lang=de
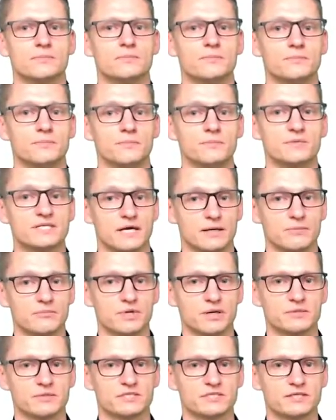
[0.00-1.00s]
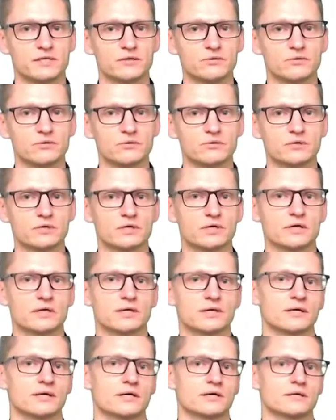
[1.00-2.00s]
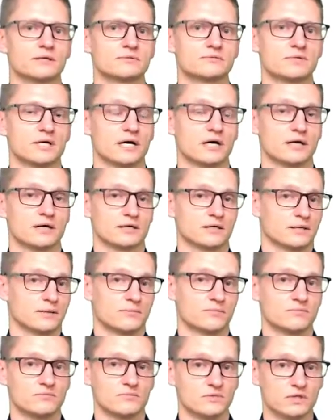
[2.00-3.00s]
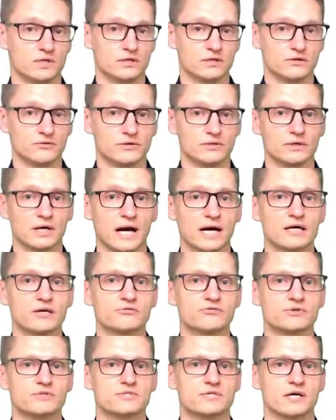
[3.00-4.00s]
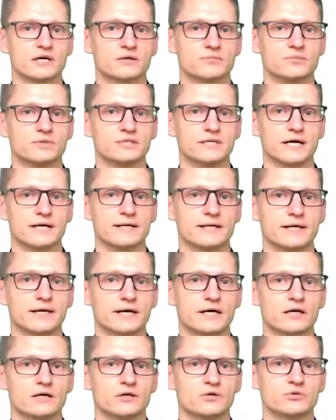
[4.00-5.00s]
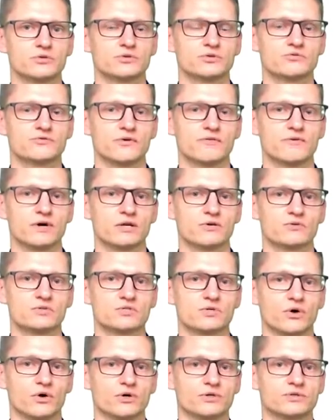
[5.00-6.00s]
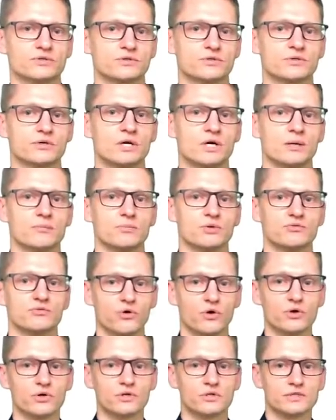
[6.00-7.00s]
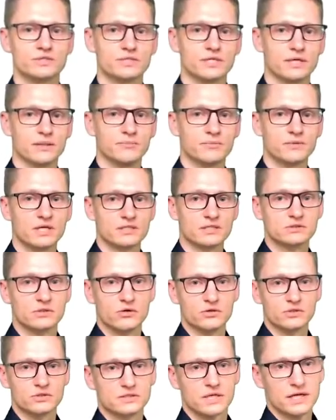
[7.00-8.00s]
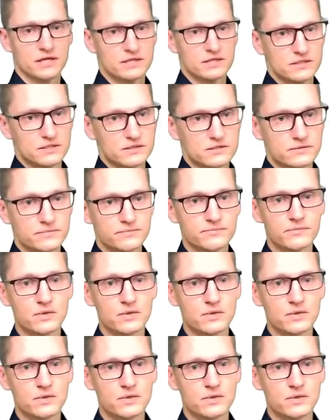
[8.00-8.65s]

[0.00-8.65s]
Mit der Implementierung, äh, da gehen eine Reihe von Sachen mit einher und wir werden uns heute mit folgenden Themen dazu auseinandersetzen.